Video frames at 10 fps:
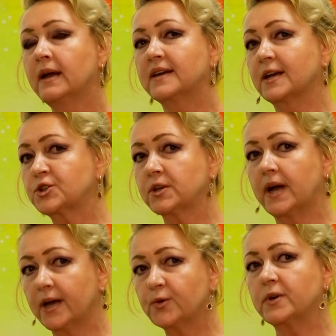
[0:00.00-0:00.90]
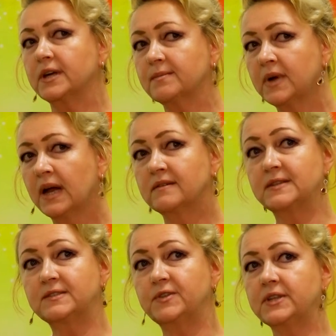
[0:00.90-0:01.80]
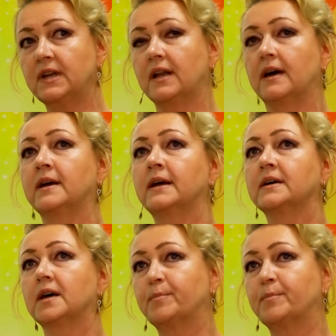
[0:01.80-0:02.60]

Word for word: Я желаю им действительно э,